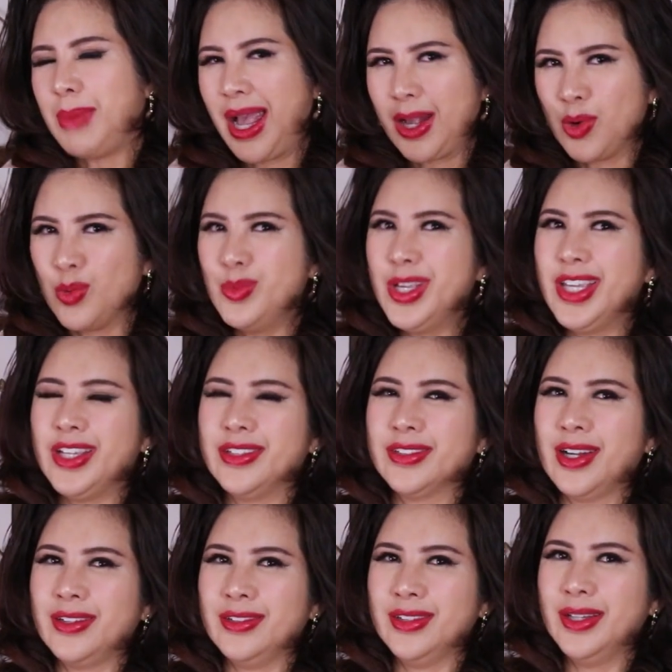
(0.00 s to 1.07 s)
bà cũng hiền
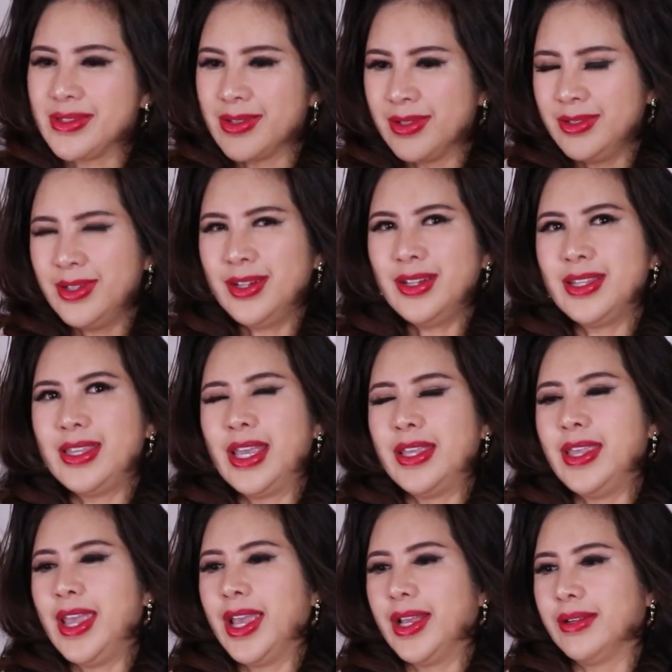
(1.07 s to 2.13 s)
từ bà xử rất là
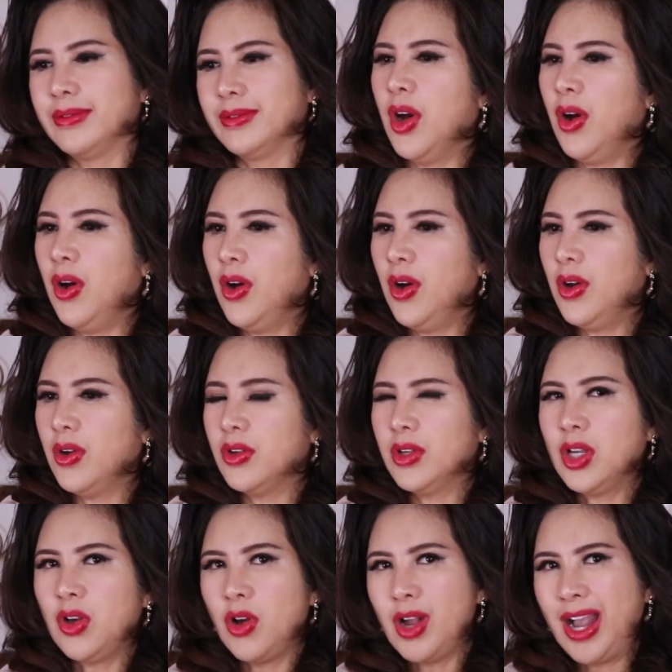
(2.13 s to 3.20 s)
nhẹ nhàng cho
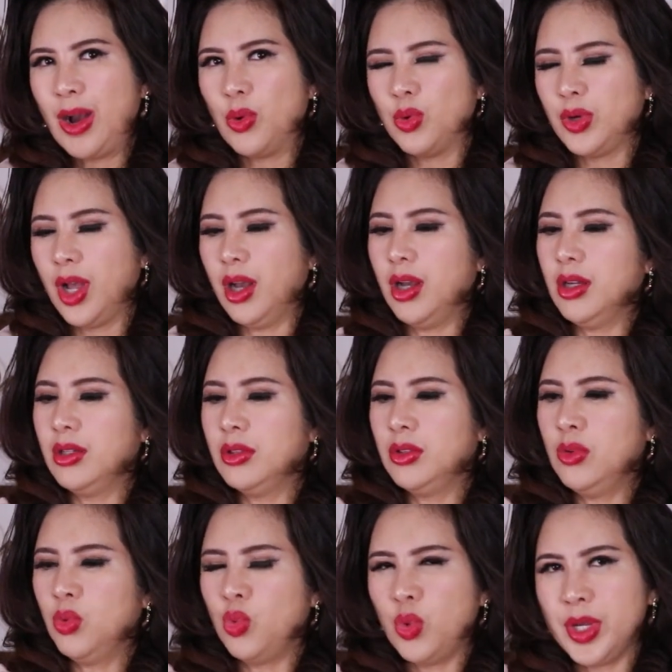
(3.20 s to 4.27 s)
cái con hầu đó
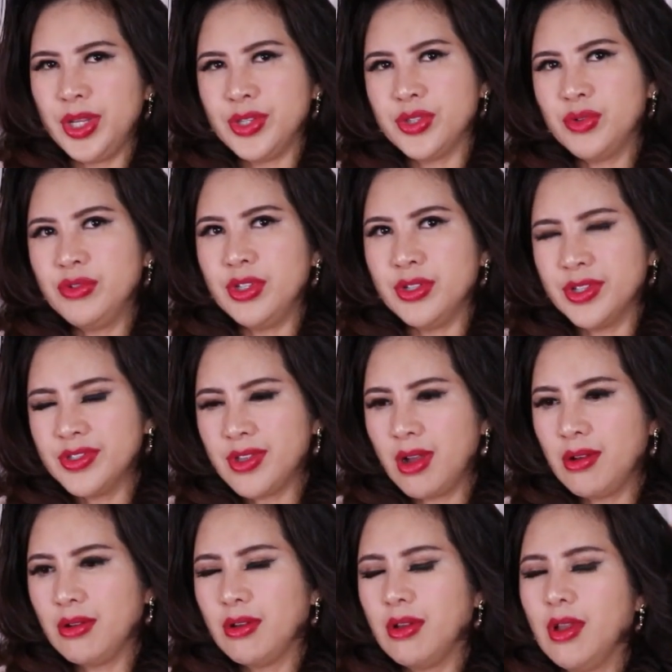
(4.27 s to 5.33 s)
nó quỳ xuống giữa
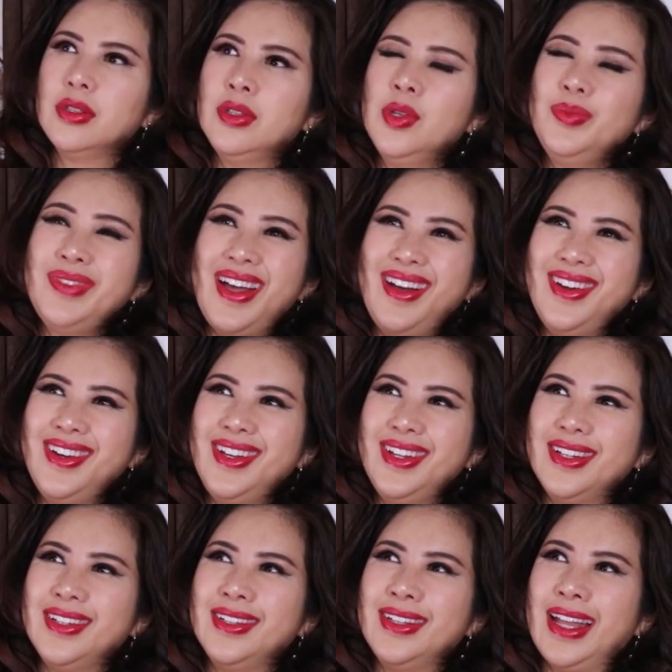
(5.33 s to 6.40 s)
sân lúc đó,
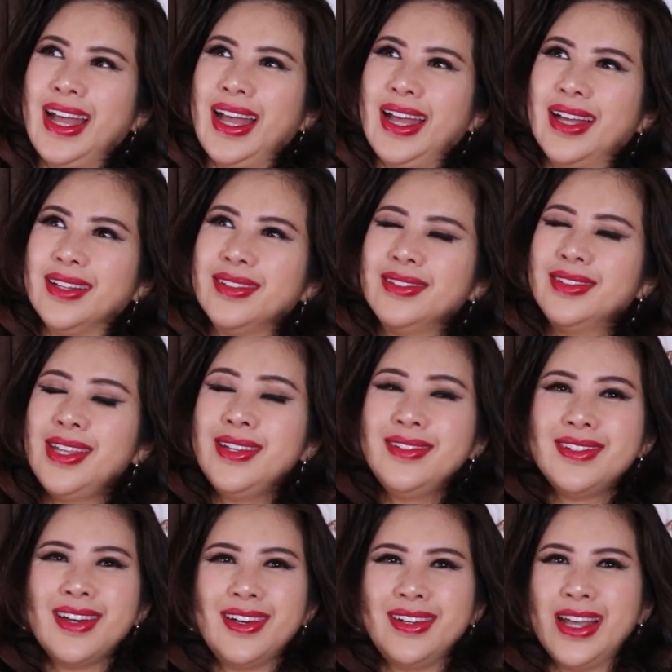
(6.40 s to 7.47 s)
đó là
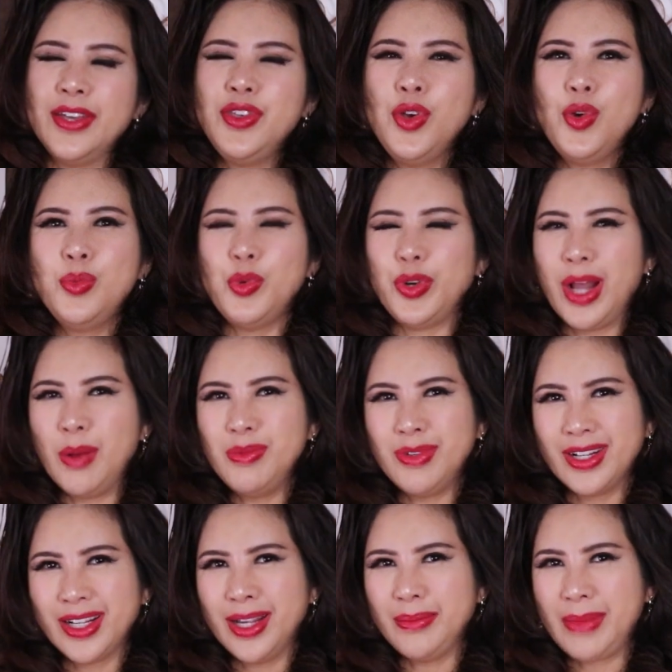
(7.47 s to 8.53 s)
tiết trời đã vô mùa đông
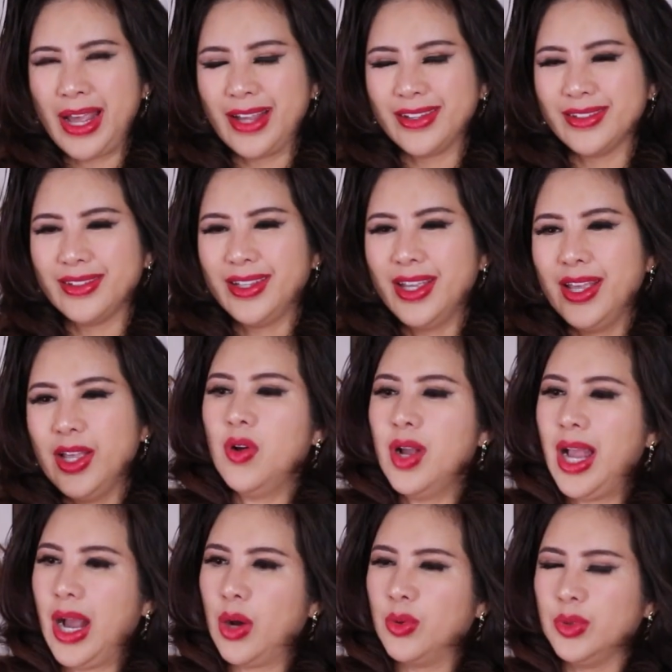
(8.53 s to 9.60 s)
rồi các bạn
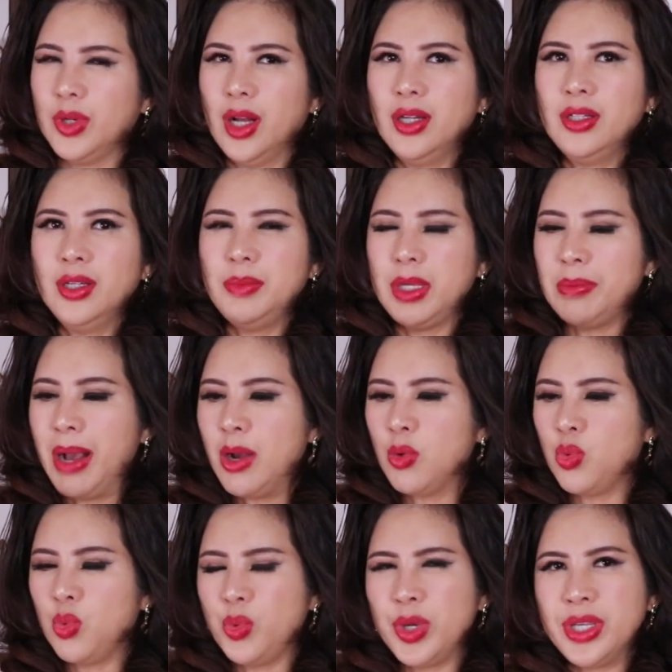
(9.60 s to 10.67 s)
con hầu đó nó bị
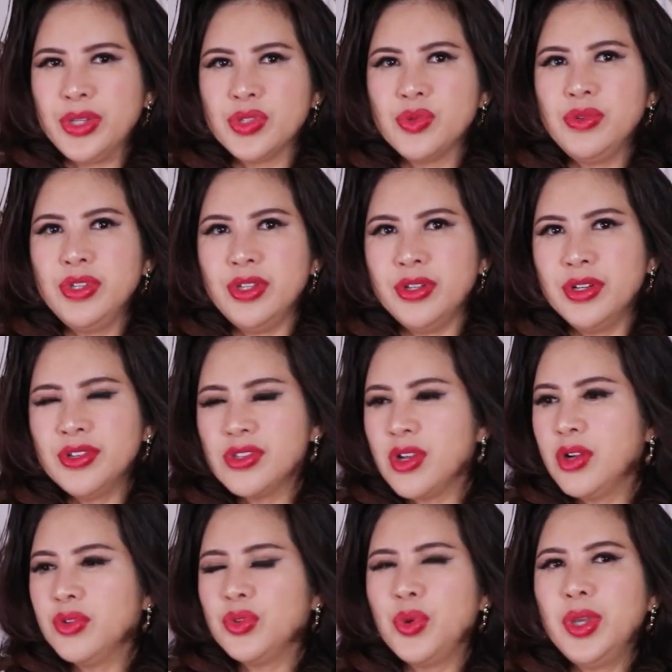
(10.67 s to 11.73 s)
bắt quỳ xuống giữa
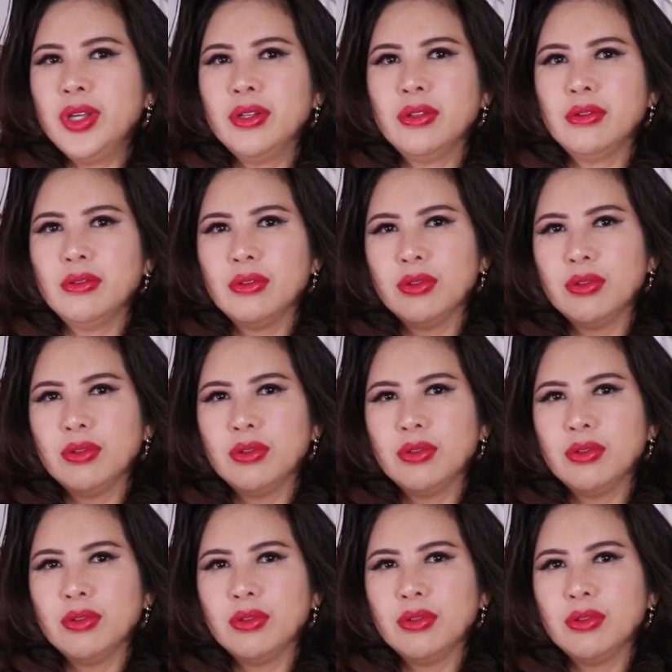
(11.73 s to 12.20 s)
sân tuyết